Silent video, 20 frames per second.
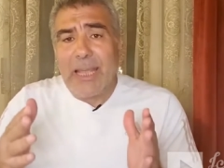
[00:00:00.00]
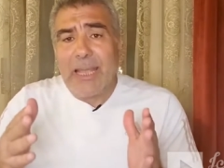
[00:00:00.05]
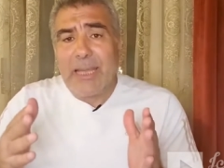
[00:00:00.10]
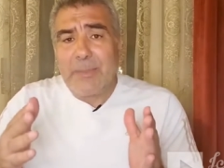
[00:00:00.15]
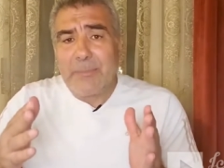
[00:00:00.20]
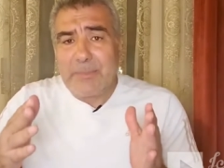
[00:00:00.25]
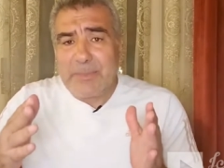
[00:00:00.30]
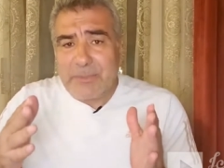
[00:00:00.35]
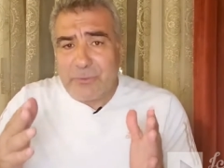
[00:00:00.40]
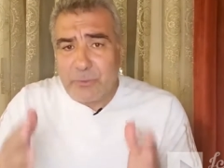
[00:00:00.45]

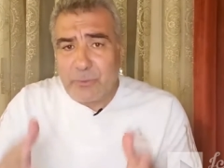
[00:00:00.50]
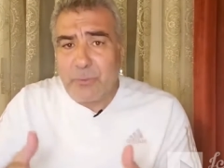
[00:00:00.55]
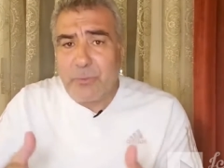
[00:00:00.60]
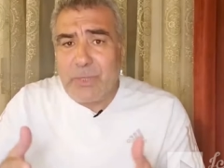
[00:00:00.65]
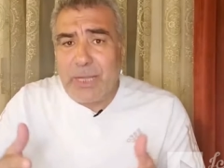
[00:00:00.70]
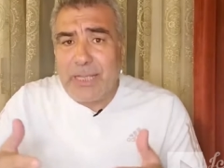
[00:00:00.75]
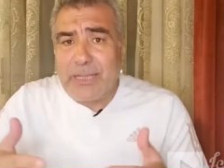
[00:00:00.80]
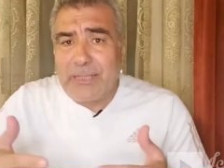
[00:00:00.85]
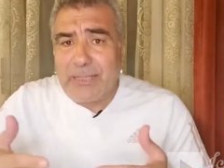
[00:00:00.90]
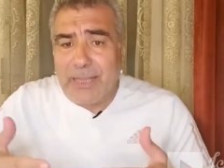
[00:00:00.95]

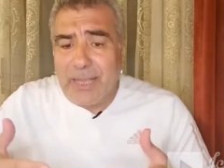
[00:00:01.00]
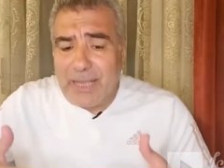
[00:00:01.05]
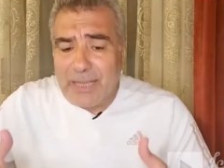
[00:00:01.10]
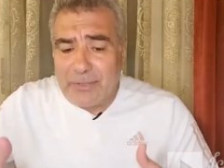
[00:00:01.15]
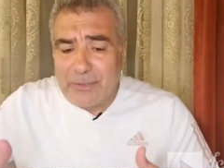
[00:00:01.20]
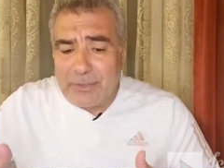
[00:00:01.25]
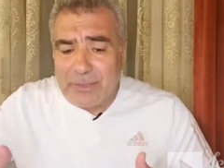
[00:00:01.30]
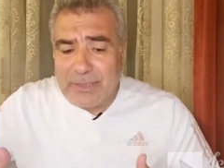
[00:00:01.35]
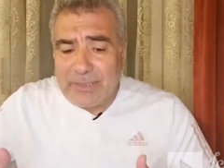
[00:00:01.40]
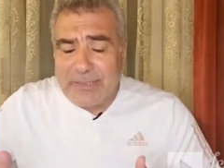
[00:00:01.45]
المسؤول عن,
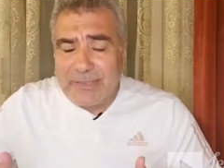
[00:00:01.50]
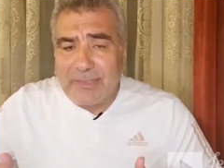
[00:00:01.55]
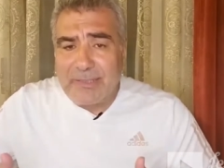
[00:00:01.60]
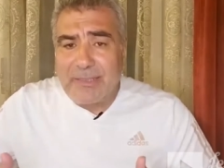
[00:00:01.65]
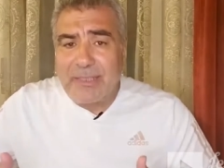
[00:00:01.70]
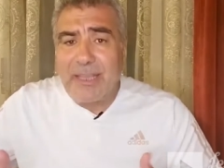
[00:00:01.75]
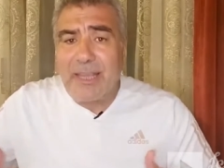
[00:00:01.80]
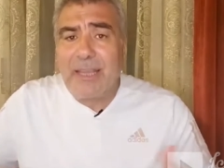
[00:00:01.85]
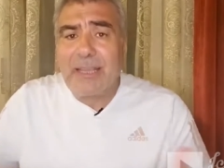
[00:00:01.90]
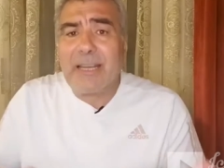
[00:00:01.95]
عن
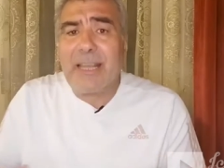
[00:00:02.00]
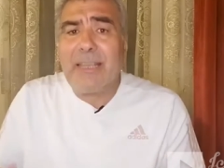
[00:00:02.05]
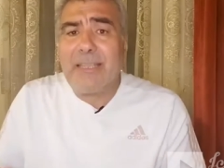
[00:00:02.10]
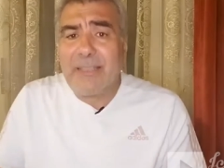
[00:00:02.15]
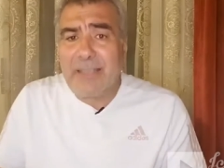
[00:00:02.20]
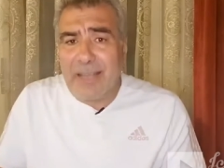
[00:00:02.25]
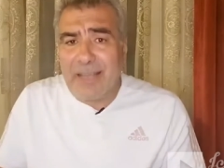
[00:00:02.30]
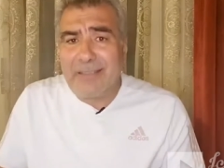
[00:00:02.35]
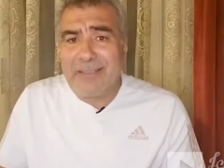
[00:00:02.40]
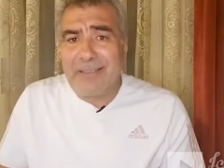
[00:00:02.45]
ازدهار
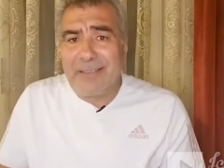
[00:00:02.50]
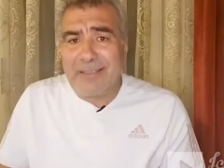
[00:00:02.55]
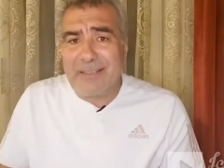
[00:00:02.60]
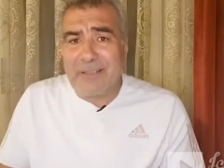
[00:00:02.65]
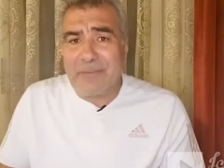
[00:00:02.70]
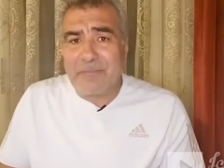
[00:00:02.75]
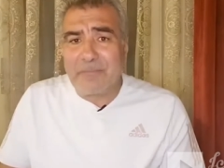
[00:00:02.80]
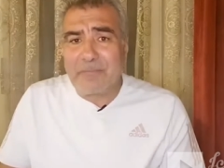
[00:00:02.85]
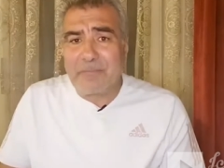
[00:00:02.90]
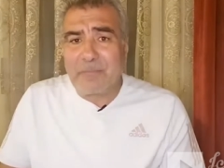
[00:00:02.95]
أي حضارة